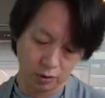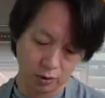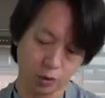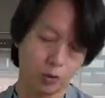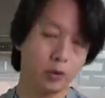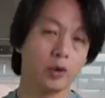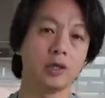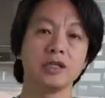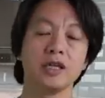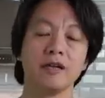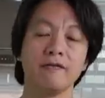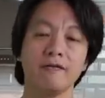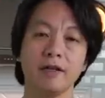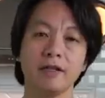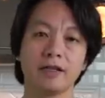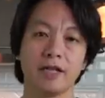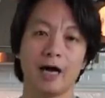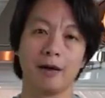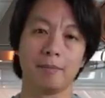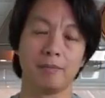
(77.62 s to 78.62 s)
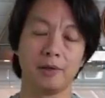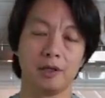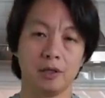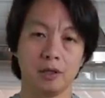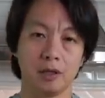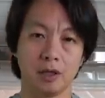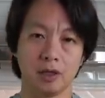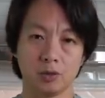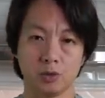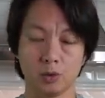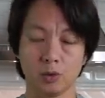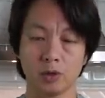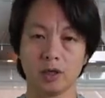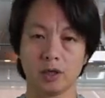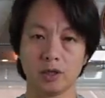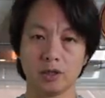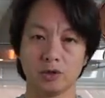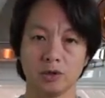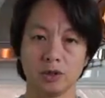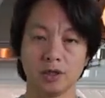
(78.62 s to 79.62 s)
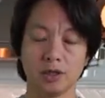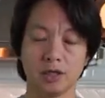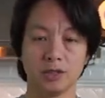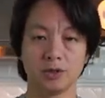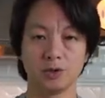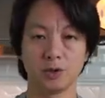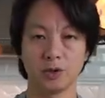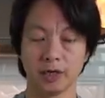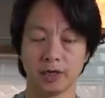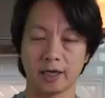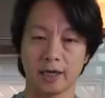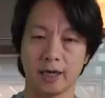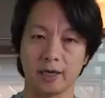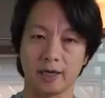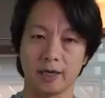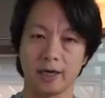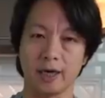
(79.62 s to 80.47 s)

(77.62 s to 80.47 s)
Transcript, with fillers: 有关这份塔皮的如何就是正确的擀